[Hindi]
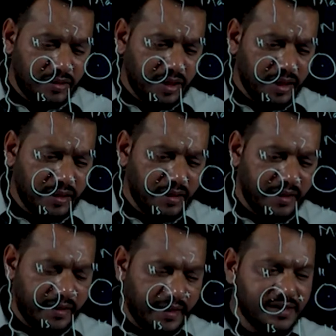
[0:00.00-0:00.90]
क्या कर
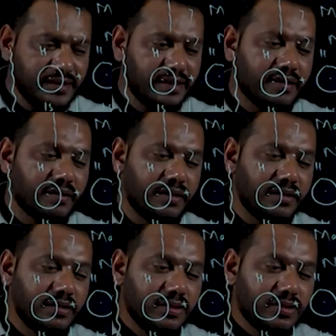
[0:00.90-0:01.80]
दे कैंसिल कर दे
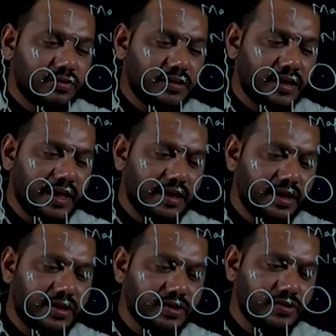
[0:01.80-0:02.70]
तो देन
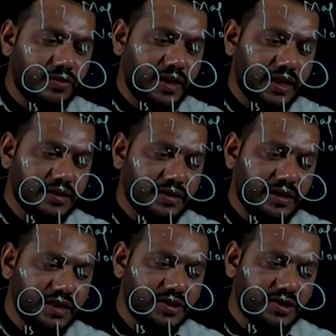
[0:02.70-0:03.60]
इट इज़ नोन एज
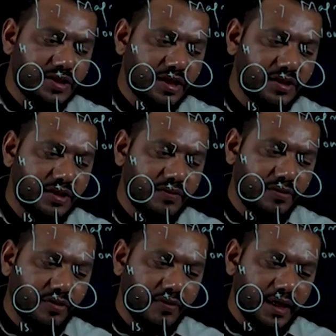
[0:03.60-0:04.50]
डिस्ट्रक्टिव
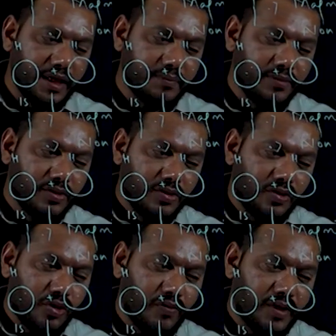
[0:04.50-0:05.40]
ओवरलैप
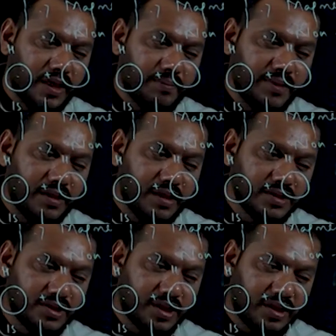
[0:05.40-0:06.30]
ओवरलैपिंग
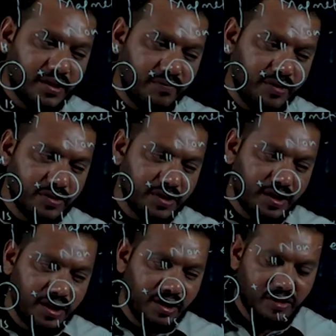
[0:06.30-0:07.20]
कंस्ट्रक्टिव भी हो
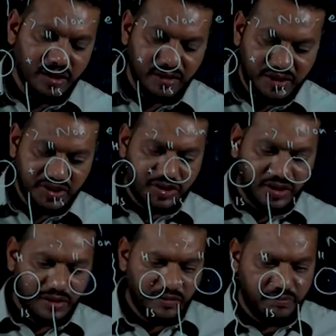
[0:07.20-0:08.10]
सकती है और
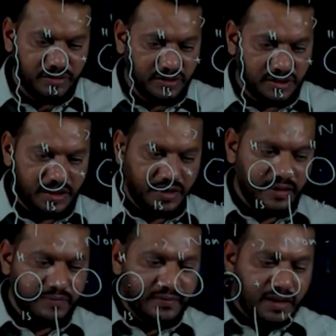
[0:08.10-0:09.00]
डिस्ट्रक्टिव भी हो सकती
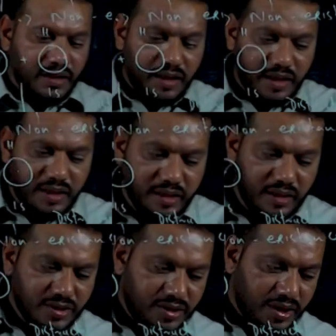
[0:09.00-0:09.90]
है अगर
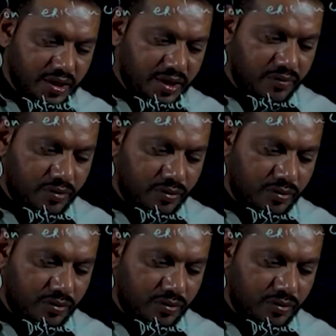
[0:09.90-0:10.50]
कंस्ट्रक्टिव हो